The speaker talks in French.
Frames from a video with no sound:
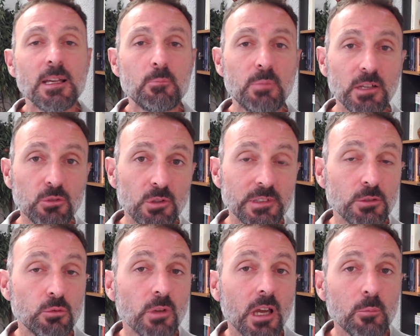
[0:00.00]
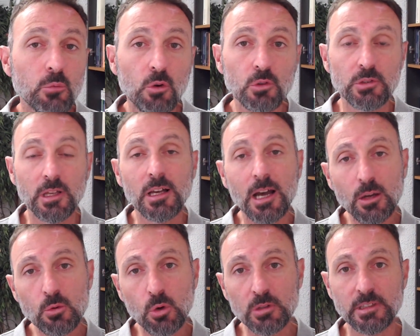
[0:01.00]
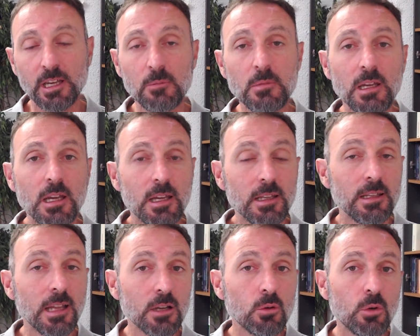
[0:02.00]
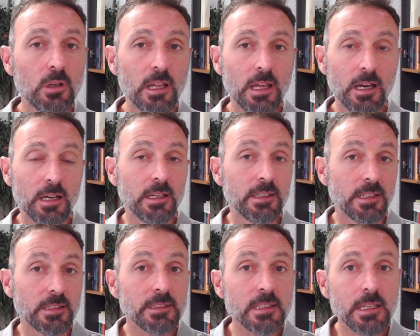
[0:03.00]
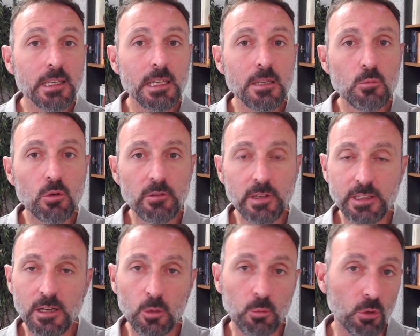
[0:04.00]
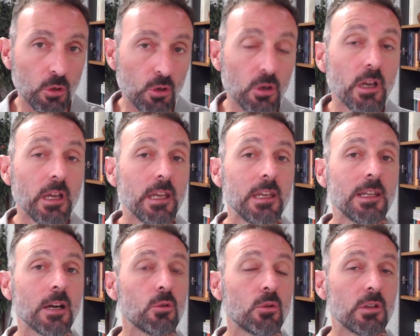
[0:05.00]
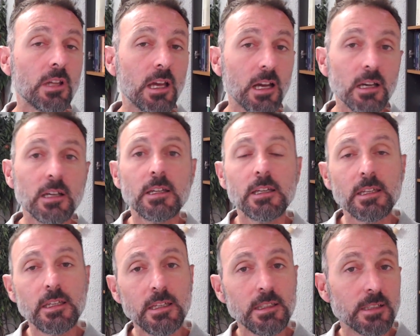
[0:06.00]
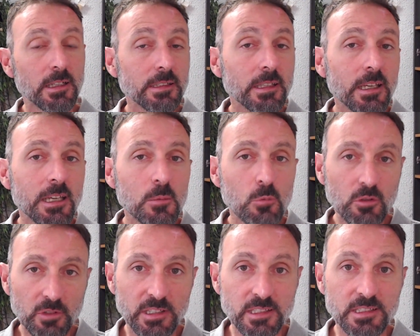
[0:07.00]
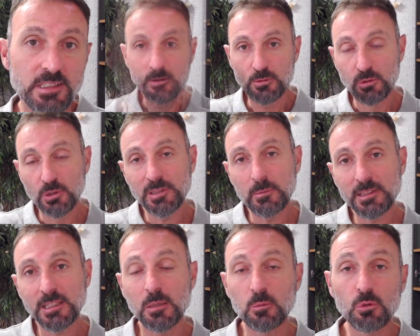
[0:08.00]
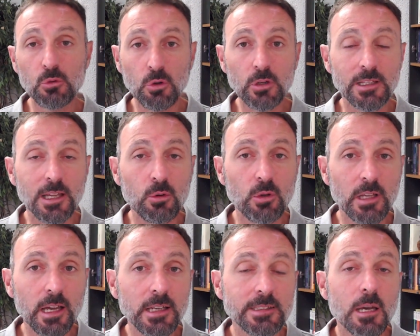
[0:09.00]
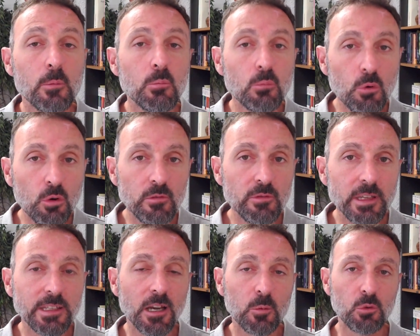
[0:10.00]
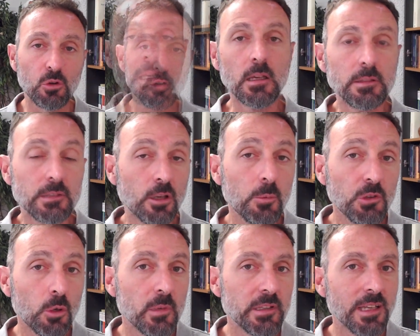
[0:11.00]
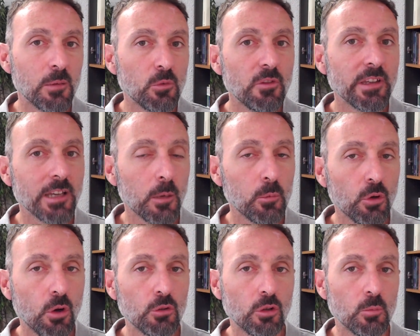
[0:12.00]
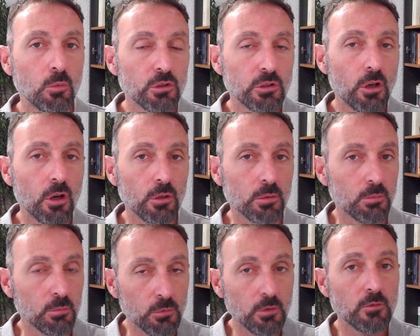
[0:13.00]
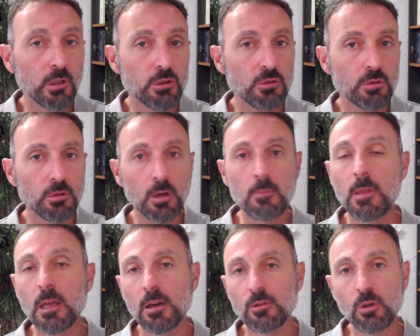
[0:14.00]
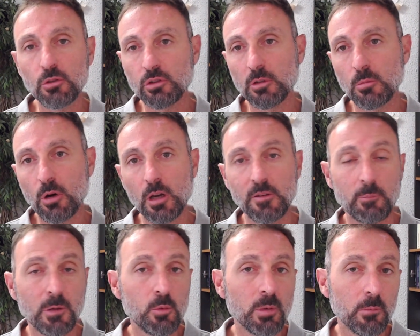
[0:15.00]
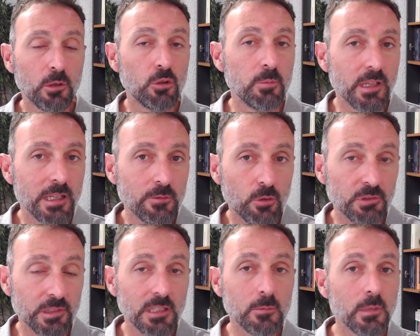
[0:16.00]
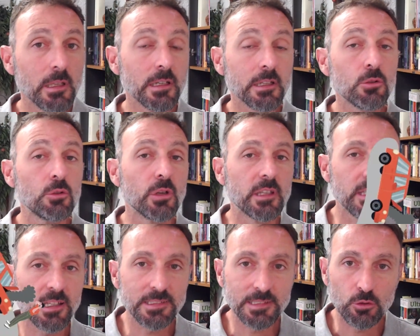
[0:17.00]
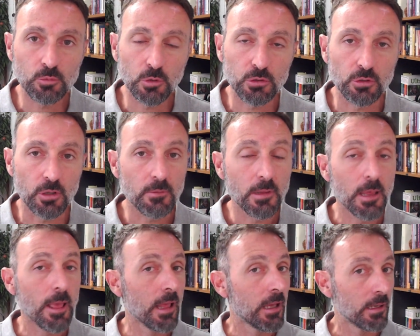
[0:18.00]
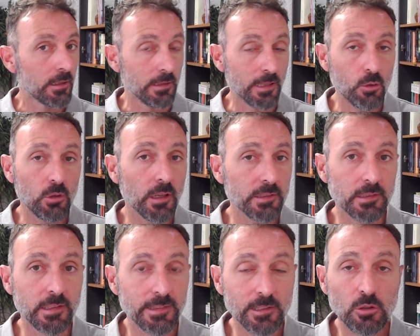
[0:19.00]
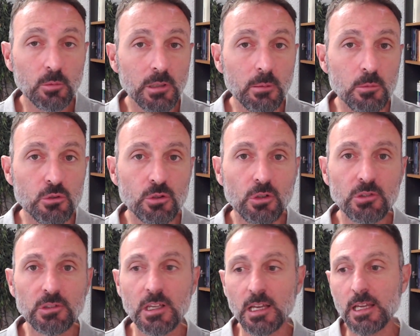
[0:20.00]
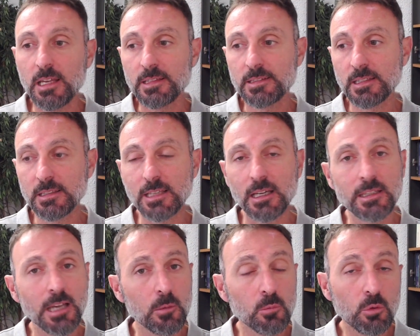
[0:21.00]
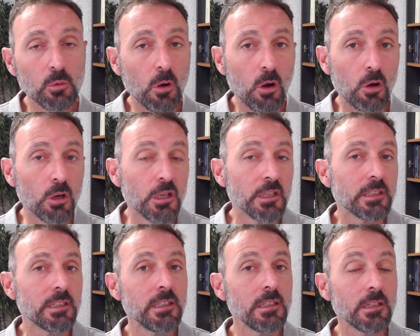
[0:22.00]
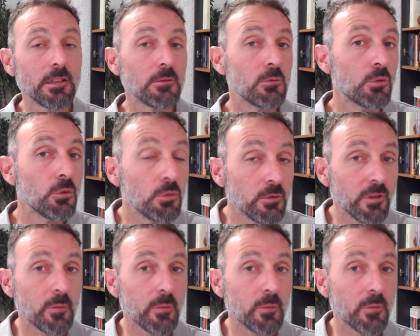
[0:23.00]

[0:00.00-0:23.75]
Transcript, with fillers: parce que c'est une réponse à court terme. La colère est un très mauvais carburant et la colère est un très mauvais guide. Deuxième attribut donc, la colère est un mauvais carburant. C'est comme si on mettait un mauvais carburant dans le moteur d'une voiture. Non seulement il ne va pas lui permettre de bien avancer, mais il risque de casser le moteur. La colère, c'est exactement la même chose. C'est un carburant qui ne nous fait